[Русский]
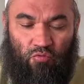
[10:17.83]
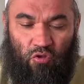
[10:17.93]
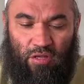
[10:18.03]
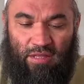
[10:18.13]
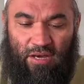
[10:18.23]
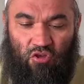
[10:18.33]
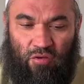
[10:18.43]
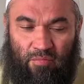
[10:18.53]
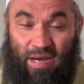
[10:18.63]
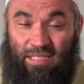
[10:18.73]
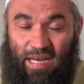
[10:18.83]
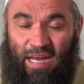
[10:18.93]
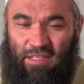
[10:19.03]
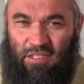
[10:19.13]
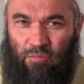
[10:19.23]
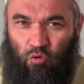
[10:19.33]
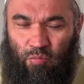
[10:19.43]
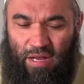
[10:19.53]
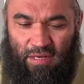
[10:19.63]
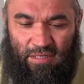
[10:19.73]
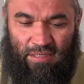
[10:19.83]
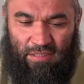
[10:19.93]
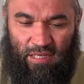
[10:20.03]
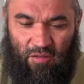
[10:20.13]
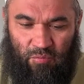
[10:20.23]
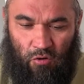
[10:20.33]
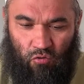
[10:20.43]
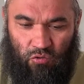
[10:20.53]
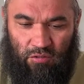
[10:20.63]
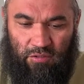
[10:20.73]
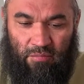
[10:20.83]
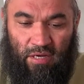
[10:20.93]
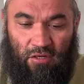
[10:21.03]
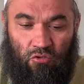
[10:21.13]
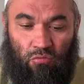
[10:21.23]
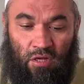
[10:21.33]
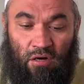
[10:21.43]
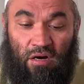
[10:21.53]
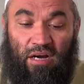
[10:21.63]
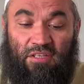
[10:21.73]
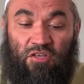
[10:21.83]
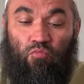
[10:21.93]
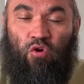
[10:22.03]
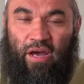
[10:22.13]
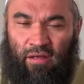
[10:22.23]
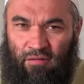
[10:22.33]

что однажды мать Анас ибн Малика сказала пророку, салсам, «Я Расулла хадимука».